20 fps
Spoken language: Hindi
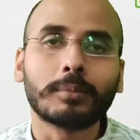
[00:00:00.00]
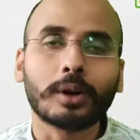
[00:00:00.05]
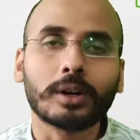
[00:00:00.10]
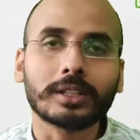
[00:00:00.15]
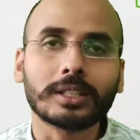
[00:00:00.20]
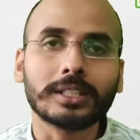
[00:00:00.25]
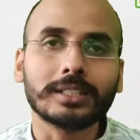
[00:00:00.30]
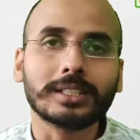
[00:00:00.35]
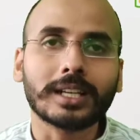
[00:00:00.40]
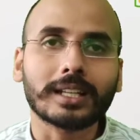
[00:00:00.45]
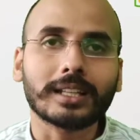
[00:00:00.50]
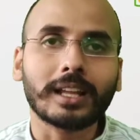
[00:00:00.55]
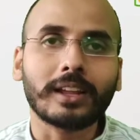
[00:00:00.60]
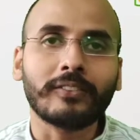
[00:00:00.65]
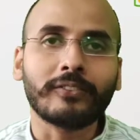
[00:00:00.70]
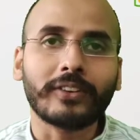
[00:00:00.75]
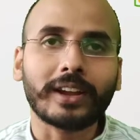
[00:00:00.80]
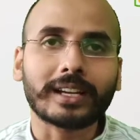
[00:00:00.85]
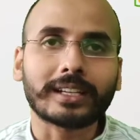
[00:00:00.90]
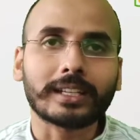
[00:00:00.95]
बहुत ही ज़्यादा
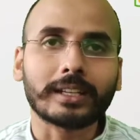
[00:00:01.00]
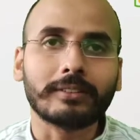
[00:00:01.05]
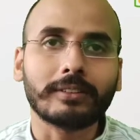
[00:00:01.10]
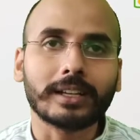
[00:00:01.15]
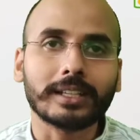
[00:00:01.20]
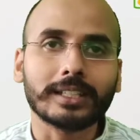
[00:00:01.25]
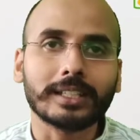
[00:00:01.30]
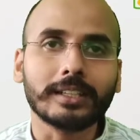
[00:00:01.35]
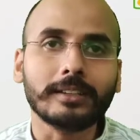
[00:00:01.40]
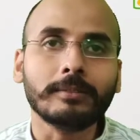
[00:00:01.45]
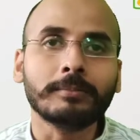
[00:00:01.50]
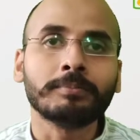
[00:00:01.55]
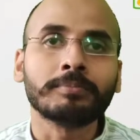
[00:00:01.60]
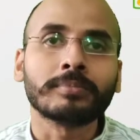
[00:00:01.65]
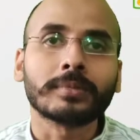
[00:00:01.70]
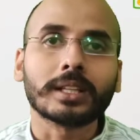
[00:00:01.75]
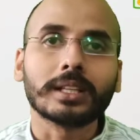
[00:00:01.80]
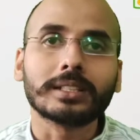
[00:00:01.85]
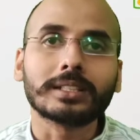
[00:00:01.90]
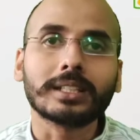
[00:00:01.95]
इफेक्टिव है ये
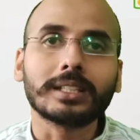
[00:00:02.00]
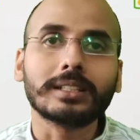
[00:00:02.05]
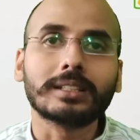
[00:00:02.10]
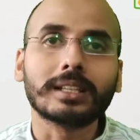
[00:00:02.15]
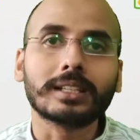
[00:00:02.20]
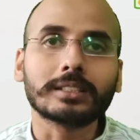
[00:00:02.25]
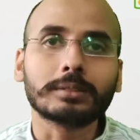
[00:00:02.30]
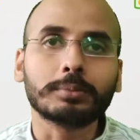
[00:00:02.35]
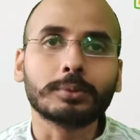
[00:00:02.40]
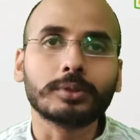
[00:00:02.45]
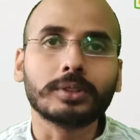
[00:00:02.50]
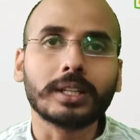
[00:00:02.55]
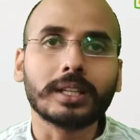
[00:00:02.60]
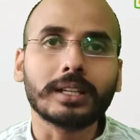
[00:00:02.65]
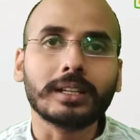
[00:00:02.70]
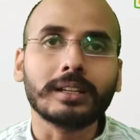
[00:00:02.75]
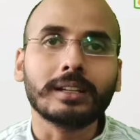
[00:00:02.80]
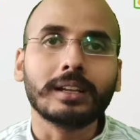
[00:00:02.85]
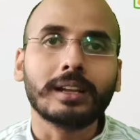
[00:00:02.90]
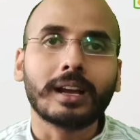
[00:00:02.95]
इसकी दस
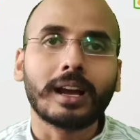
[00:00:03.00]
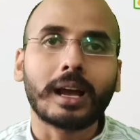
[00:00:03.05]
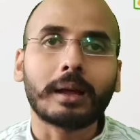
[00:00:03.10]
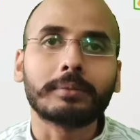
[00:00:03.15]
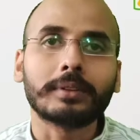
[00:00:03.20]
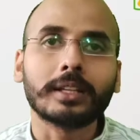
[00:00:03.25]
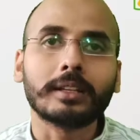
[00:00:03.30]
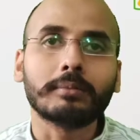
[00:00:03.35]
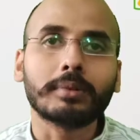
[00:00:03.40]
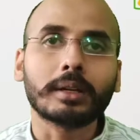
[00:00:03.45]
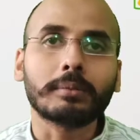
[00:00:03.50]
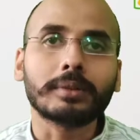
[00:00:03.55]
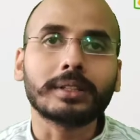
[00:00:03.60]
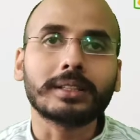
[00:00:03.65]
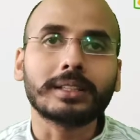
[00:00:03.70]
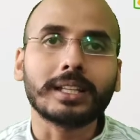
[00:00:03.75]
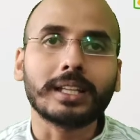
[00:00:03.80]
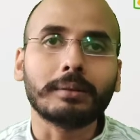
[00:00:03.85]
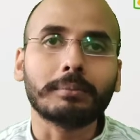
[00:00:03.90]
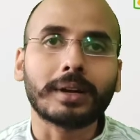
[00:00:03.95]
बूंदें आप दिन भर
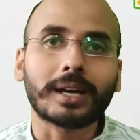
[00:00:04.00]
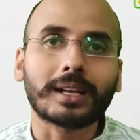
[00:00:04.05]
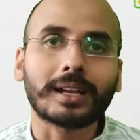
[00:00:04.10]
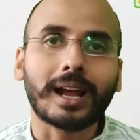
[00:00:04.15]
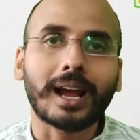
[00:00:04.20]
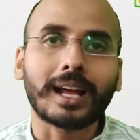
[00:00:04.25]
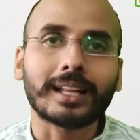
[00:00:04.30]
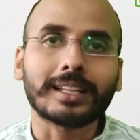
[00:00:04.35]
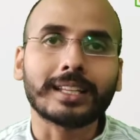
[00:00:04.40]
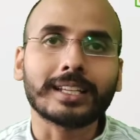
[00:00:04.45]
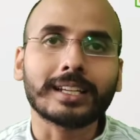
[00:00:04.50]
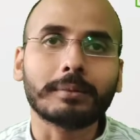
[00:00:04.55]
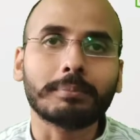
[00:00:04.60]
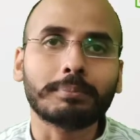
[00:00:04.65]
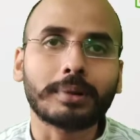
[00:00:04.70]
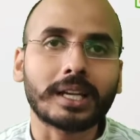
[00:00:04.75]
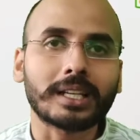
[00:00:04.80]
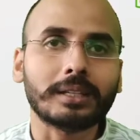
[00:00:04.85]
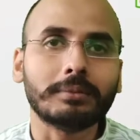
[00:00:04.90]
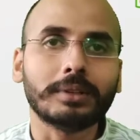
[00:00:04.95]
में तीन बार आधे कप
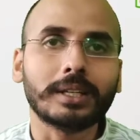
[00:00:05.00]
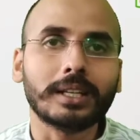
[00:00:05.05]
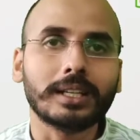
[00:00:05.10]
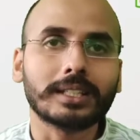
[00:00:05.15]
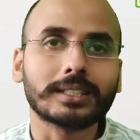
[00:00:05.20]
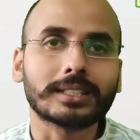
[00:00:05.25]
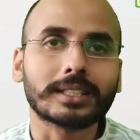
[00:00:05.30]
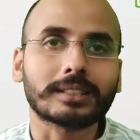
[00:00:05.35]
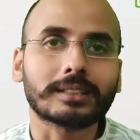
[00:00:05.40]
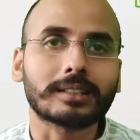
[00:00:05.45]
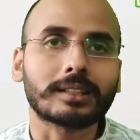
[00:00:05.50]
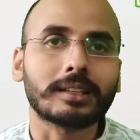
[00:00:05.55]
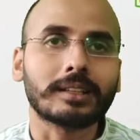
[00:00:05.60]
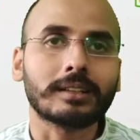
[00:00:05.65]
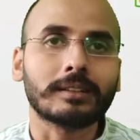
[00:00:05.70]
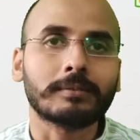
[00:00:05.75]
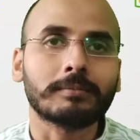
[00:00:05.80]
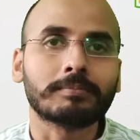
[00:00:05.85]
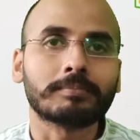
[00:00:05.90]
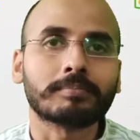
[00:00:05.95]
पानी में ले सकते
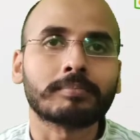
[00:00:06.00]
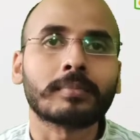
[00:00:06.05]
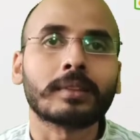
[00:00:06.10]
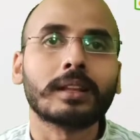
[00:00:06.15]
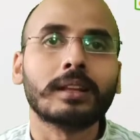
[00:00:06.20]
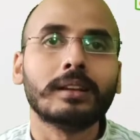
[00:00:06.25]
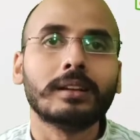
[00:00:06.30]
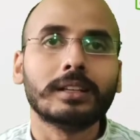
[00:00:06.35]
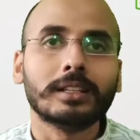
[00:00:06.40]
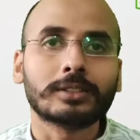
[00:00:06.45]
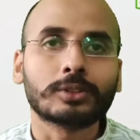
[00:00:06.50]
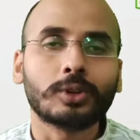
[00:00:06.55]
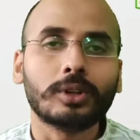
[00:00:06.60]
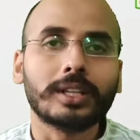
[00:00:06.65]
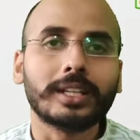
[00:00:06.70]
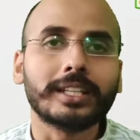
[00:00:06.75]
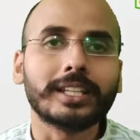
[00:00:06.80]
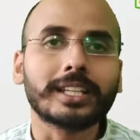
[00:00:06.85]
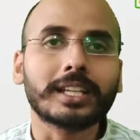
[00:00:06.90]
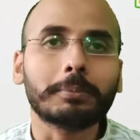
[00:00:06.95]
हैं इसको
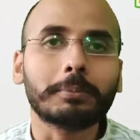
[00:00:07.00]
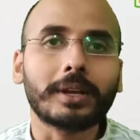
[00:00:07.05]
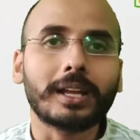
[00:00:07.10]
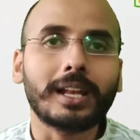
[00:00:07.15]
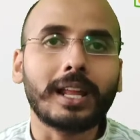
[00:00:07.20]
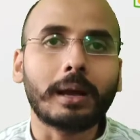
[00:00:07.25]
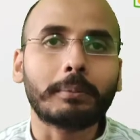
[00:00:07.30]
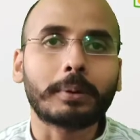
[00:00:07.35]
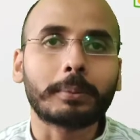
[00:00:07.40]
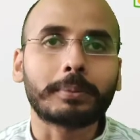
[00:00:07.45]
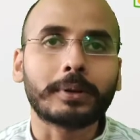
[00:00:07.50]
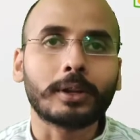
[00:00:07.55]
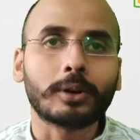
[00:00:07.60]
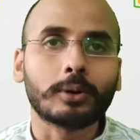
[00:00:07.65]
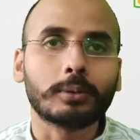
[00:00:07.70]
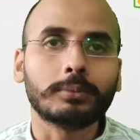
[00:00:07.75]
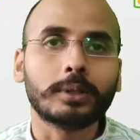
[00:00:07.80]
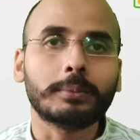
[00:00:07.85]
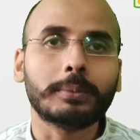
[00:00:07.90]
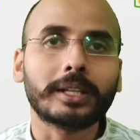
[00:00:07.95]
लेने के पहले आप अपने
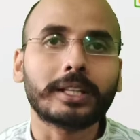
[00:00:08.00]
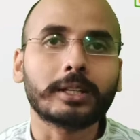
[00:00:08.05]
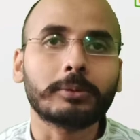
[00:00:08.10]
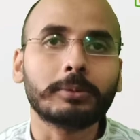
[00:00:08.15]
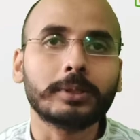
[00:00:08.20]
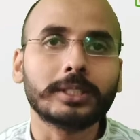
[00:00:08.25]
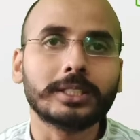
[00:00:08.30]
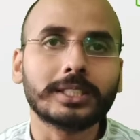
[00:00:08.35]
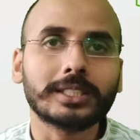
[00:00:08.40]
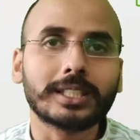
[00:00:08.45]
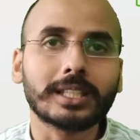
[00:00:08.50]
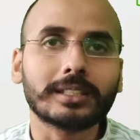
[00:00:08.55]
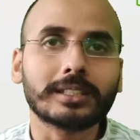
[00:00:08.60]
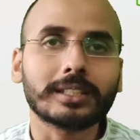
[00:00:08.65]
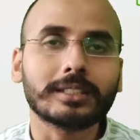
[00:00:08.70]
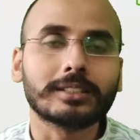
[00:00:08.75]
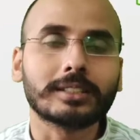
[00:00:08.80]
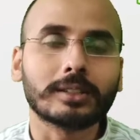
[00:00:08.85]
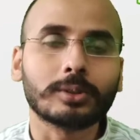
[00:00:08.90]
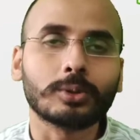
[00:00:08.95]
होम्योपैथिक फिजिशियन
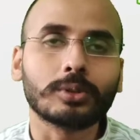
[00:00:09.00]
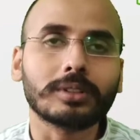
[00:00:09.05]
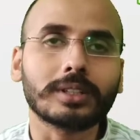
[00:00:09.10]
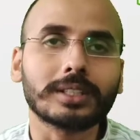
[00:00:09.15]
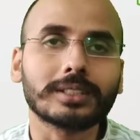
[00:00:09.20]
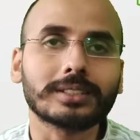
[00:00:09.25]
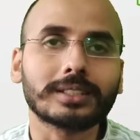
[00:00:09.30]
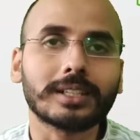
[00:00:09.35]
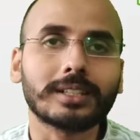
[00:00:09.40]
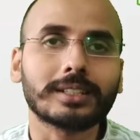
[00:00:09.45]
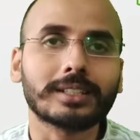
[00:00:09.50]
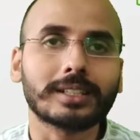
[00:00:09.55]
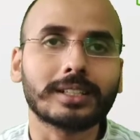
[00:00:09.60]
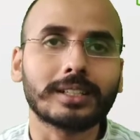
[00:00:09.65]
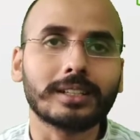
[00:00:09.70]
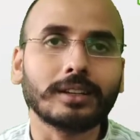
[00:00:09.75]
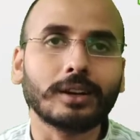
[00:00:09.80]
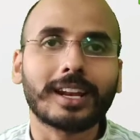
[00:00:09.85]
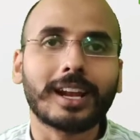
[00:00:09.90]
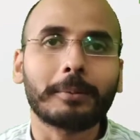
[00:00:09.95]
से जरूर कंसल्ट
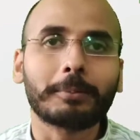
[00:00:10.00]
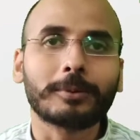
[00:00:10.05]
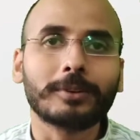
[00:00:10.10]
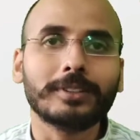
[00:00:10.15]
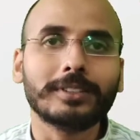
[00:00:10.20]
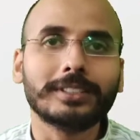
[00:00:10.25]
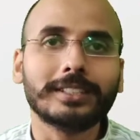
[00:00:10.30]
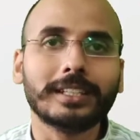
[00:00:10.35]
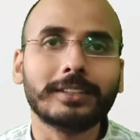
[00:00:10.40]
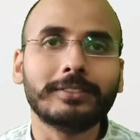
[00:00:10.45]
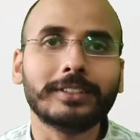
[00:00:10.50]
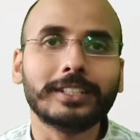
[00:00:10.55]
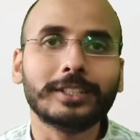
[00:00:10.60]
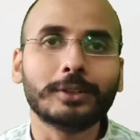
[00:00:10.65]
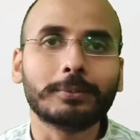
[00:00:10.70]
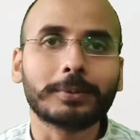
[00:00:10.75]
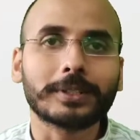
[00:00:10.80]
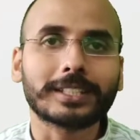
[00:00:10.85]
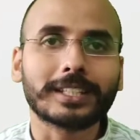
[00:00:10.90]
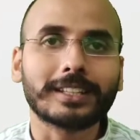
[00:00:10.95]
करें अगर आपको ये
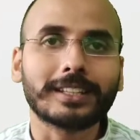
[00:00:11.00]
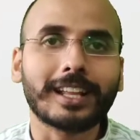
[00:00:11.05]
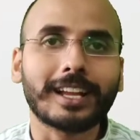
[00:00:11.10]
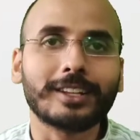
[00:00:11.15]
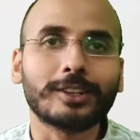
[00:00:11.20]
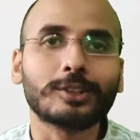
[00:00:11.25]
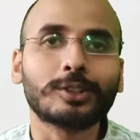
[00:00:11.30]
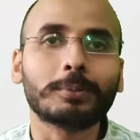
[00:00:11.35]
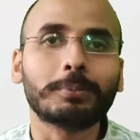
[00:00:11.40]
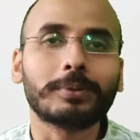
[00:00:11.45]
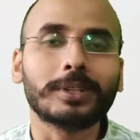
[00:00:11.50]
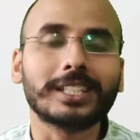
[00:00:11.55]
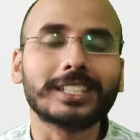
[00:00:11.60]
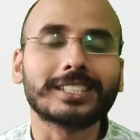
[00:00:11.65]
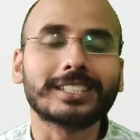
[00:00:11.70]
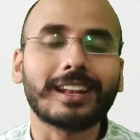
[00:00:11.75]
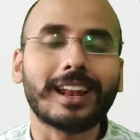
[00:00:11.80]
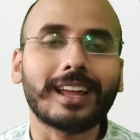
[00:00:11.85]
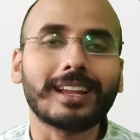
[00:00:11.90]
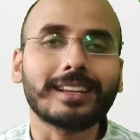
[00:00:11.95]
वीडियो पसंद आई हो तो
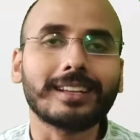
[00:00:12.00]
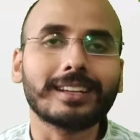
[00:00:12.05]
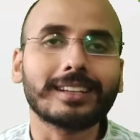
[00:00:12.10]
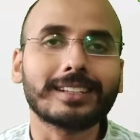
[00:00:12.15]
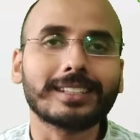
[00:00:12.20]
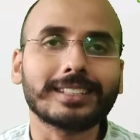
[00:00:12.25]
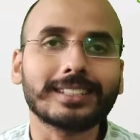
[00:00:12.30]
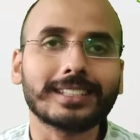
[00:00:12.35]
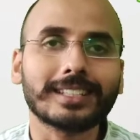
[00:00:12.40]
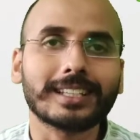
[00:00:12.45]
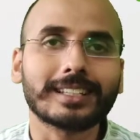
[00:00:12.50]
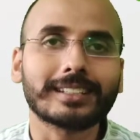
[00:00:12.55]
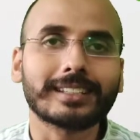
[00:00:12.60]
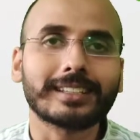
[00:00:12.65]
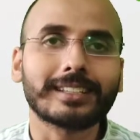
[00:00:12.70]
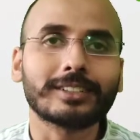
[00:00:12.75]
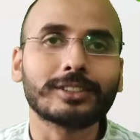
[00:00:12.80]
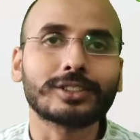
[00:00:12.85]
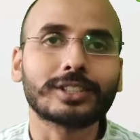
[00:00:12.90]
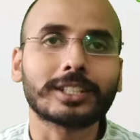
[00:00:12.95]
प्लीज लाइक करें शेयर
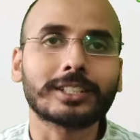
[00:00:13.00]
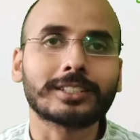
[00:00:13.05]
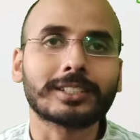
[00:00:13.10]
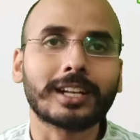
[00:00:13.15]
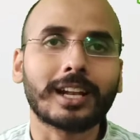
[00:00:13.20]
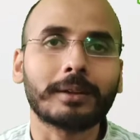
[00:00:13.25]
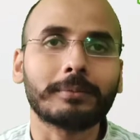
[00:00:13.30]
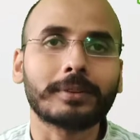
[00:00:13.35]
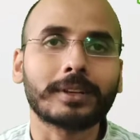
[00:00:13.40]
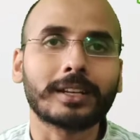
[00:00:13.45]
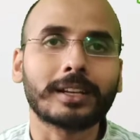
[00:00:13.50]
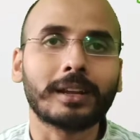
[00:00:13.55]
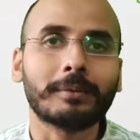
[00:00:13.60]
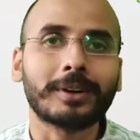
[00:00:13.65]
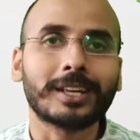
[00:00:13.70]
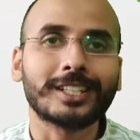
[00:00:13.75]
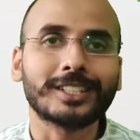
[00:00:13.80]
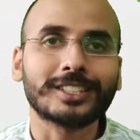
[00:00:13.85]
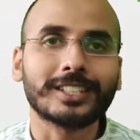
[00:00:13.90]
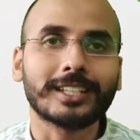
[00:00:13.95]
करें और सब्सक्राइब करें
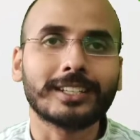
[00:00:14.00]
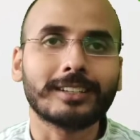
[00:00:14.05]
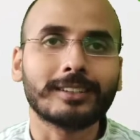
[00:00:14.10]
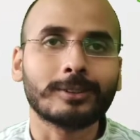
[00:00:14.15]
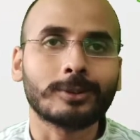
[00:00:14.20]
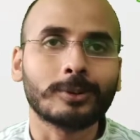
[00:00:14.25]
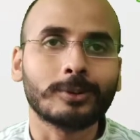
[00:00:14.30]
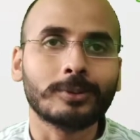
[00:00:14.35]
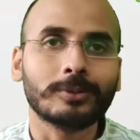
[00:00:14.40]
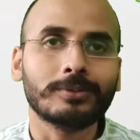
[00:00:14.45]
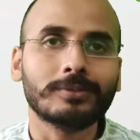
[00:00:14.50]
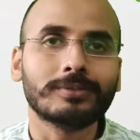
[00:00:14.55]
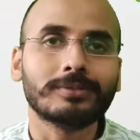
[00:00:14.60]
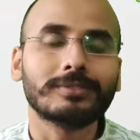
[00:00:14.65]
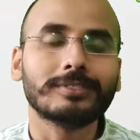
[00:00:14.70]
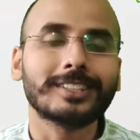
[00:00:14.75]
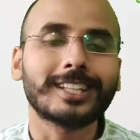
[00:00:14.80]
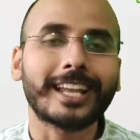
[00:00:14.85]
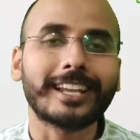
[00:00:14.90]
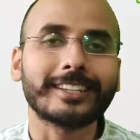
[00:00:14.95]
हमारे चैनल को
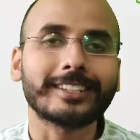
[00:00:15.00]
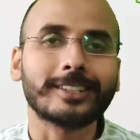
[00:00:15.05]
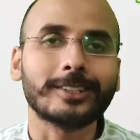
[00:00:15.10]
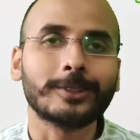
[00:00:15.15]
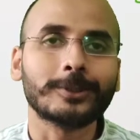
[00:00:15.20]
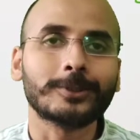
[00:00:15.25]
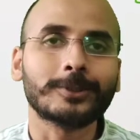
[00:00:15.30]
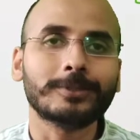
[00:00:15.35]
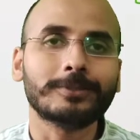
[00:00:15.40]
थैंक यू